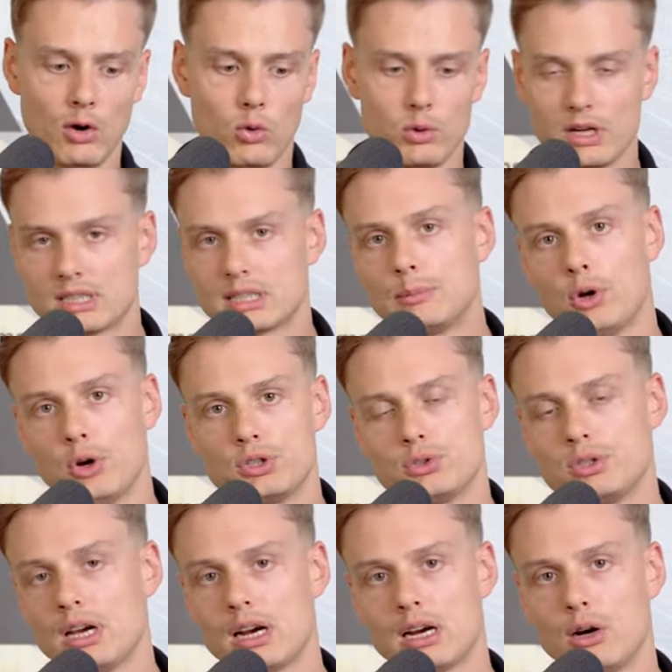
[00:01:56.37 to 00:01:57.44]
oder es gibt
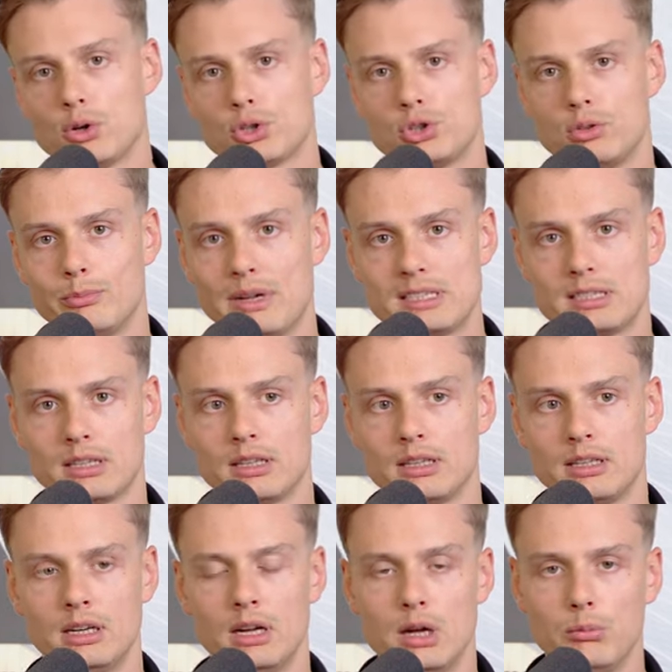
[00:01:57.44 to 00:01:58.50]
heutzutage auch schon
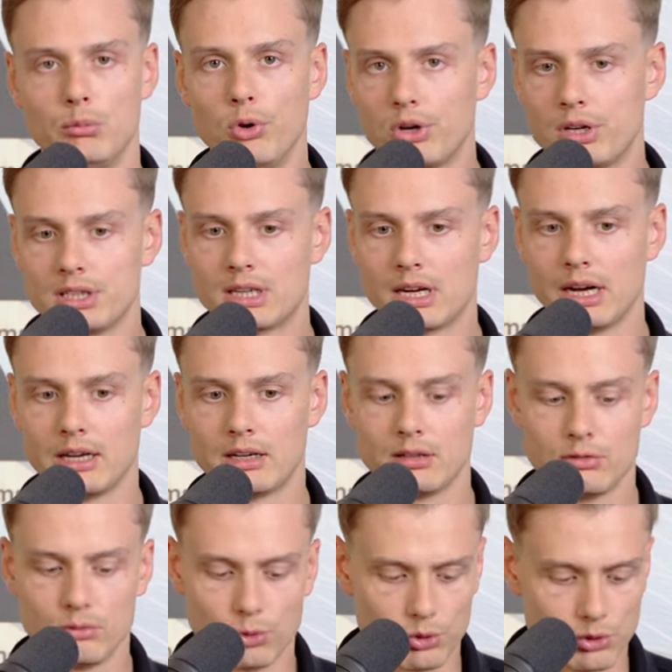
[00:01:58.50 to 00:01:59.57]
bessere
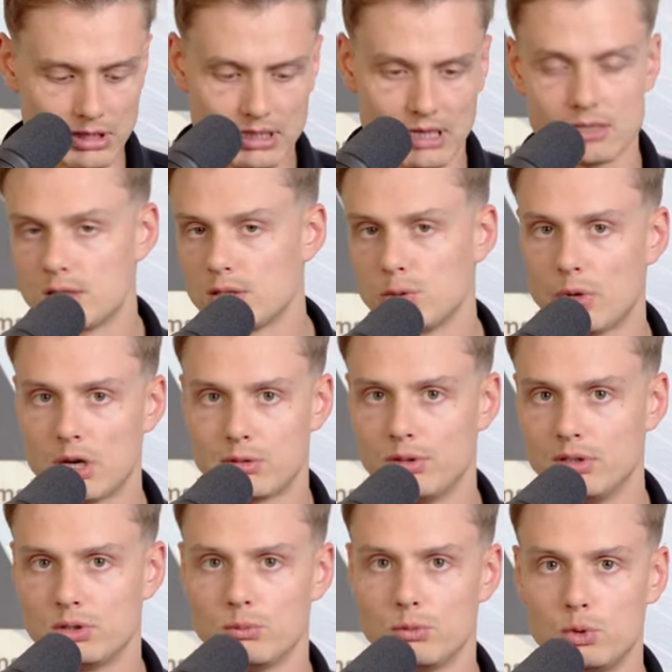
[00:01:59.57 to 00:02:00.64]
Möglichkeiten, wo du das Ganze zum
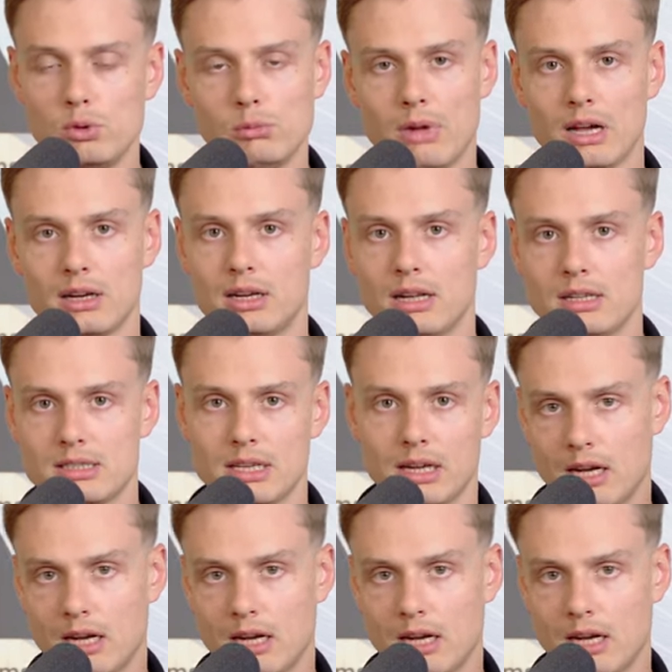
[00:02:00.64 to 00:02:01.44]
Beispiel in so einem Tool machen kannst.